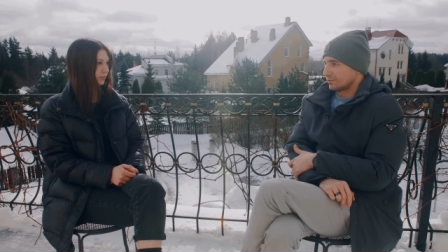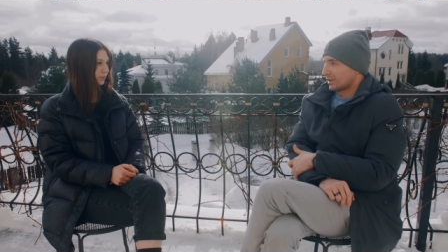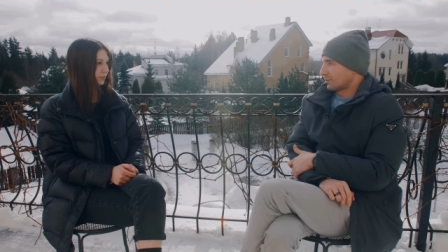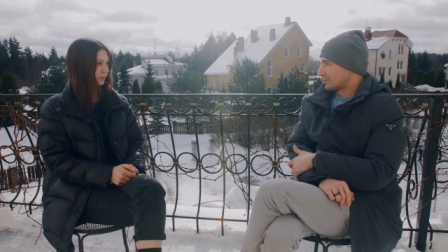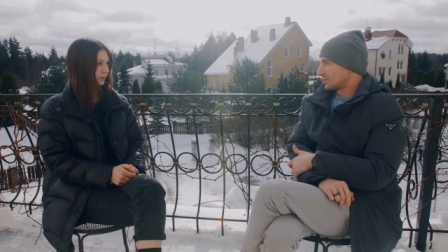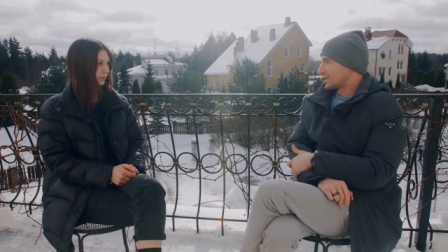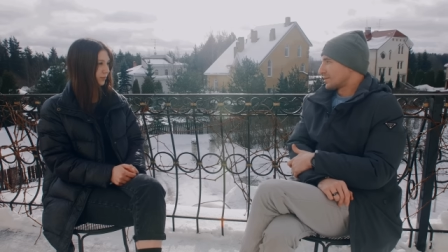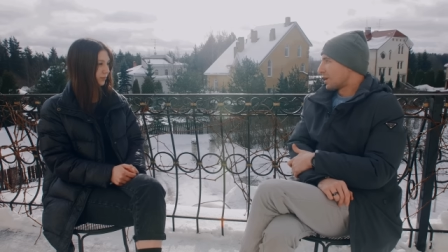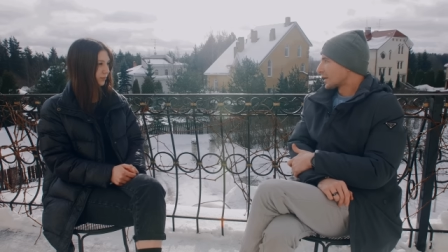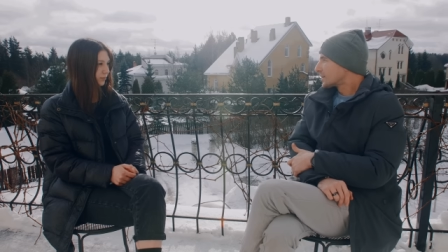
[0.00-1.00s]
там
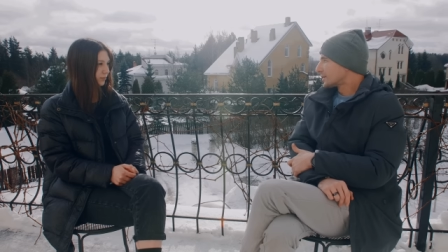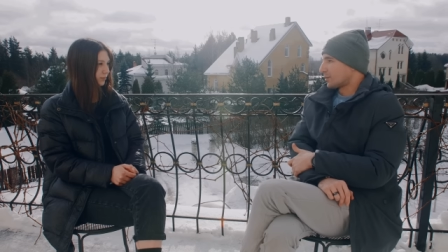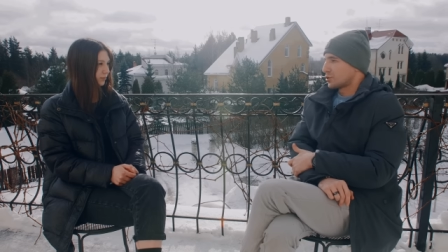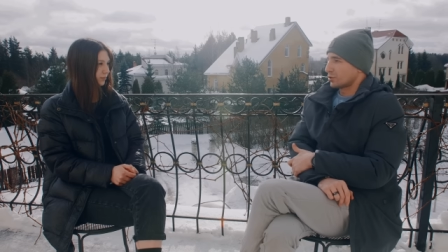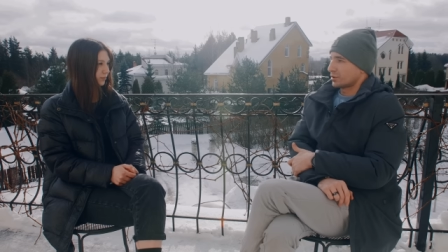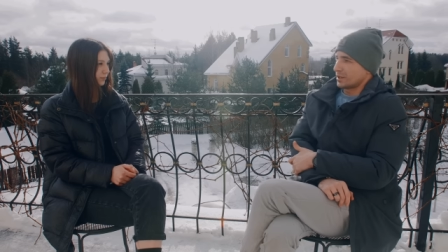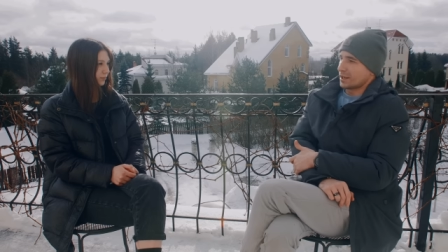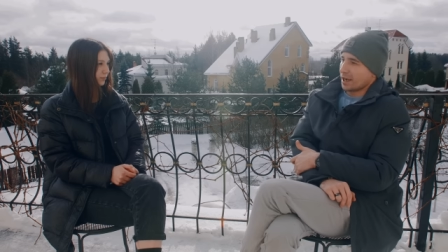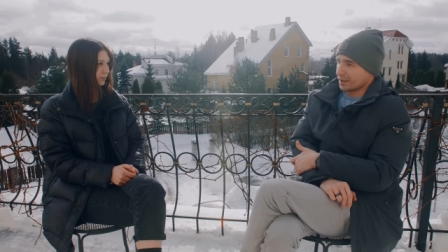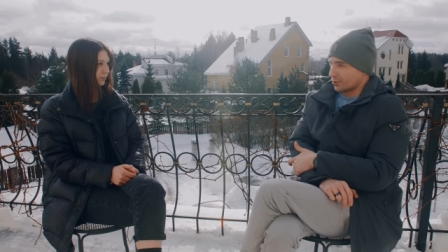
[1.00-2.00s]
с барыгой там что-то или
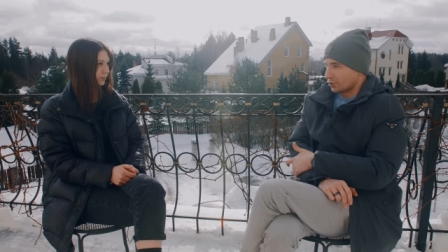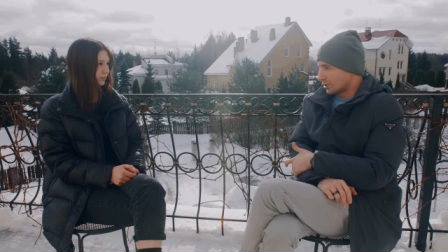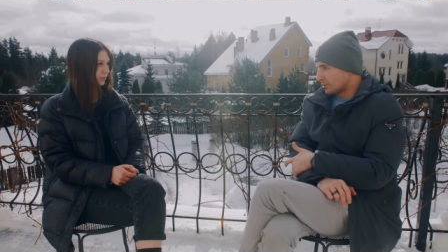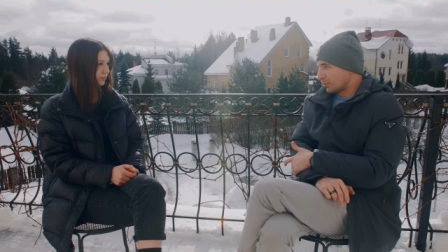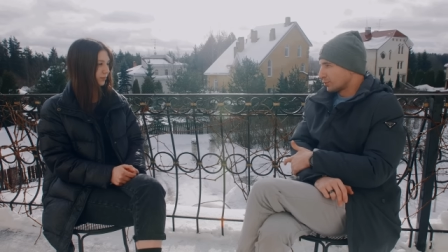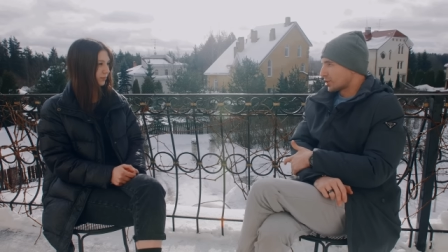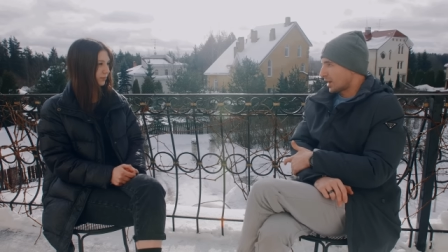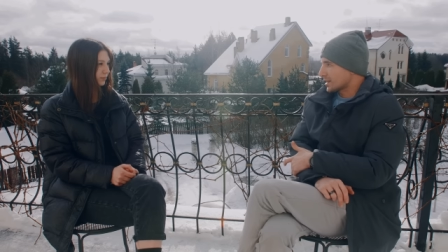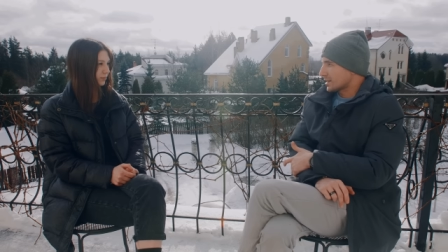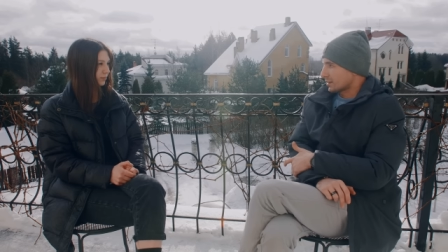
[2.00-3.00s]
как-то что-то не
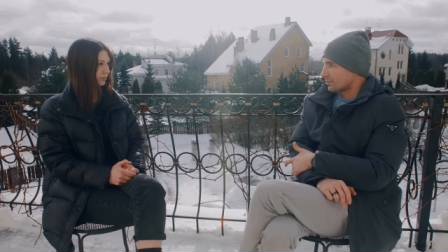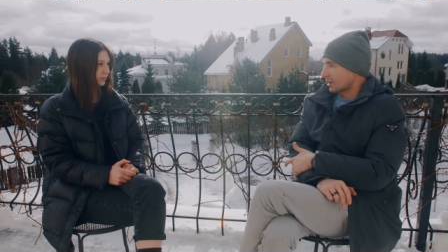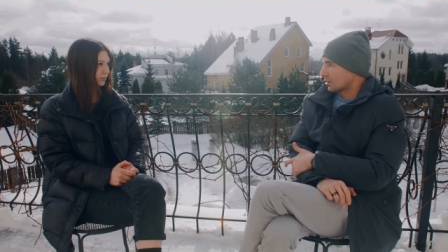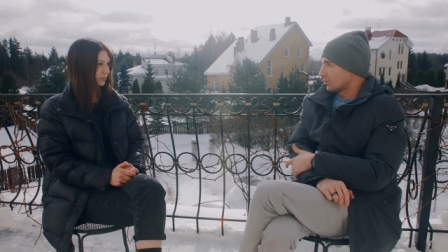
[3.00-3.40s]
получается, пока